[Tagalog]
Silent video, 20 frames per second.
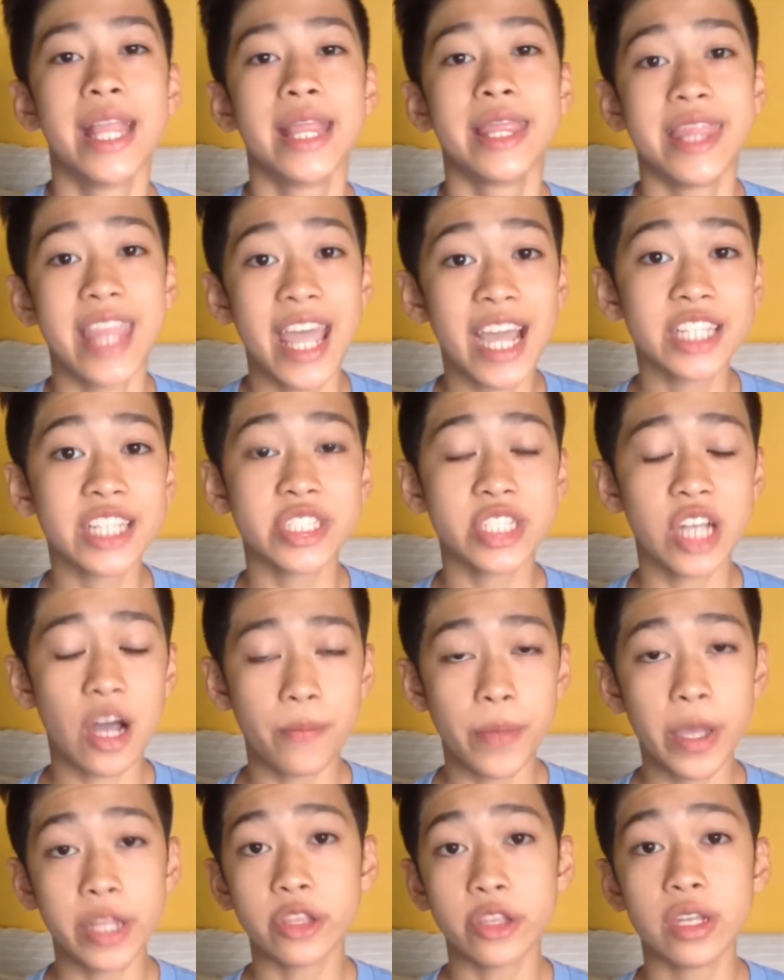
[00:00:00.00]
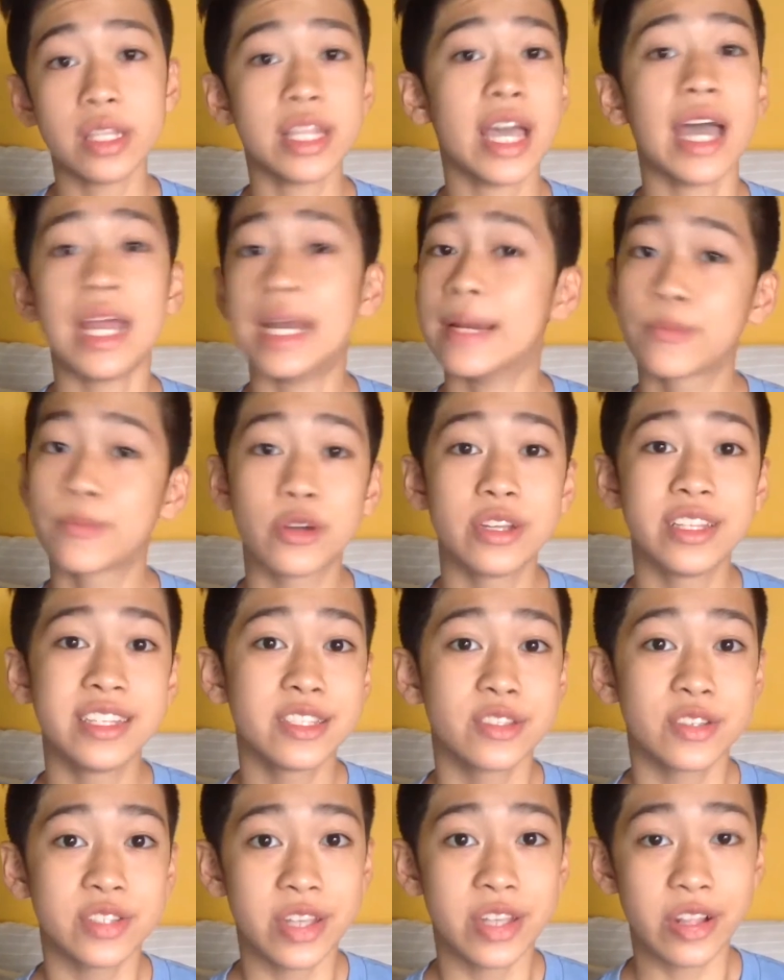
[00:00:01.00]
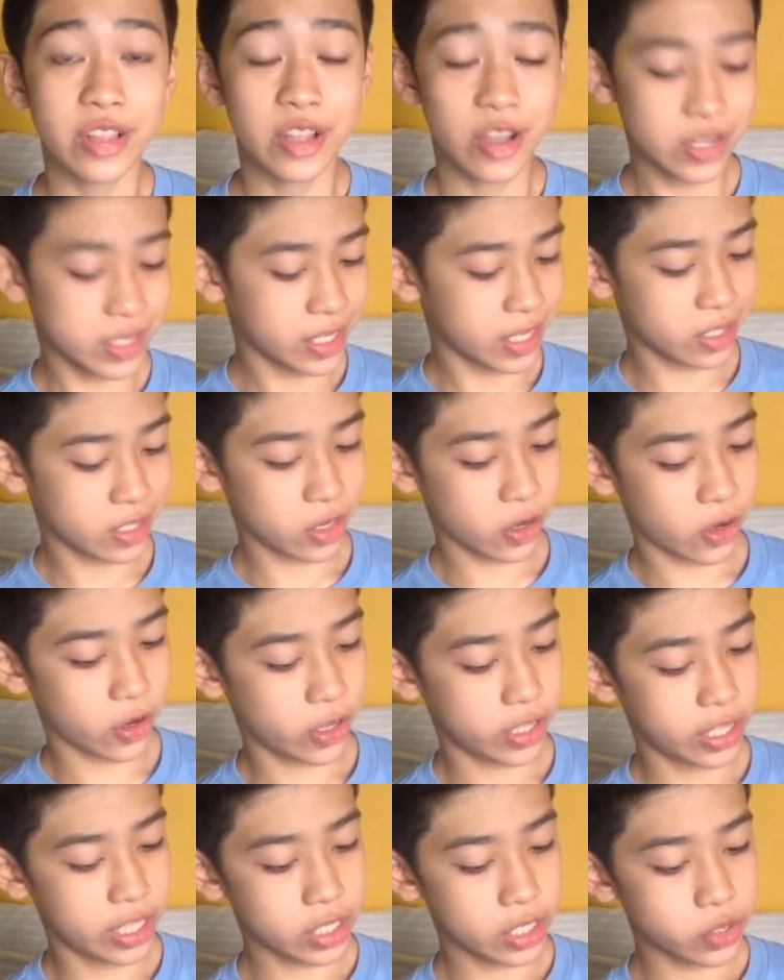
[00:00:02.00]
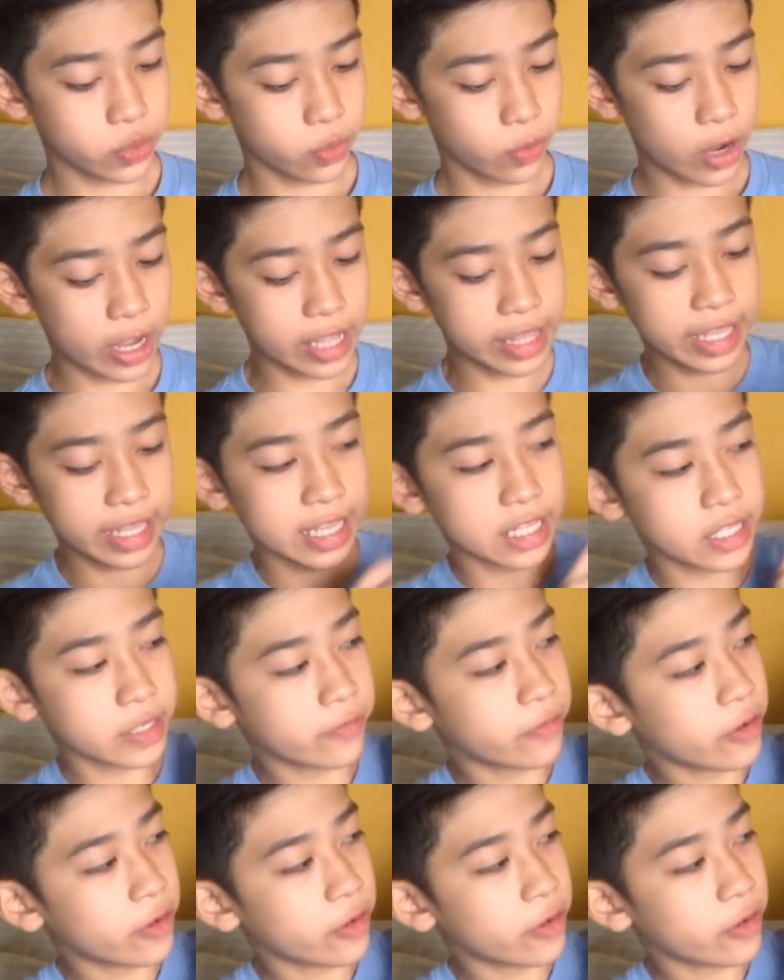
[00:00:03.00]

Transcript: Next up, ito nahanap ko din po sa closet ko. This one is